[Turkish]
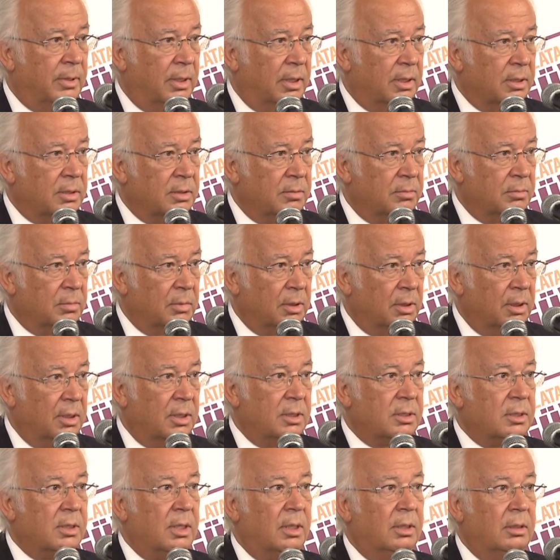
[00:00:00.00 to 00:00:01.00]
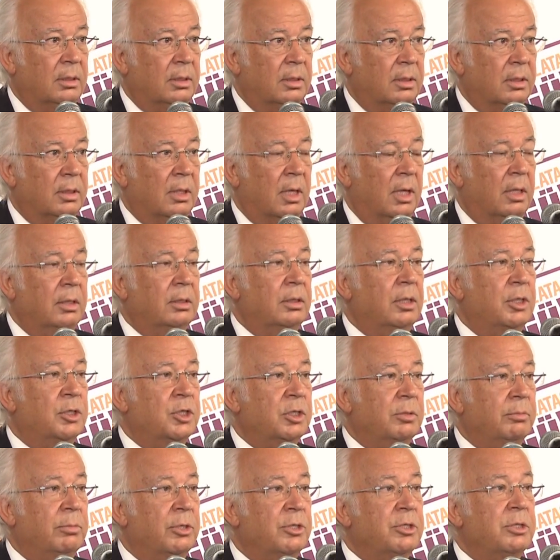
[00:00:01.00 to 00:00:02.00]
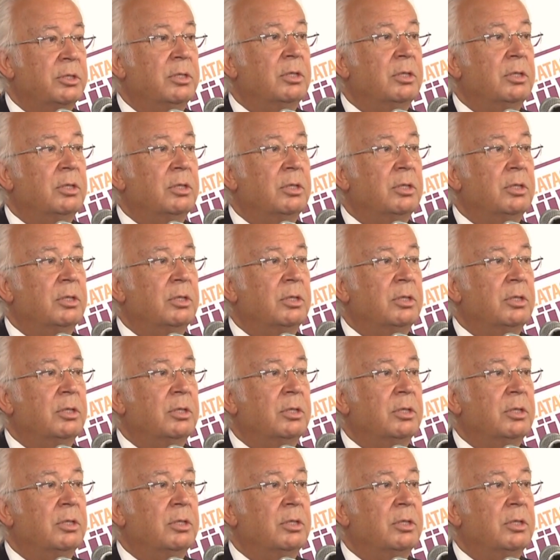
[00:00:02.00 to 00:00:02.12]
ve sözlü medyada bu kadar kredisi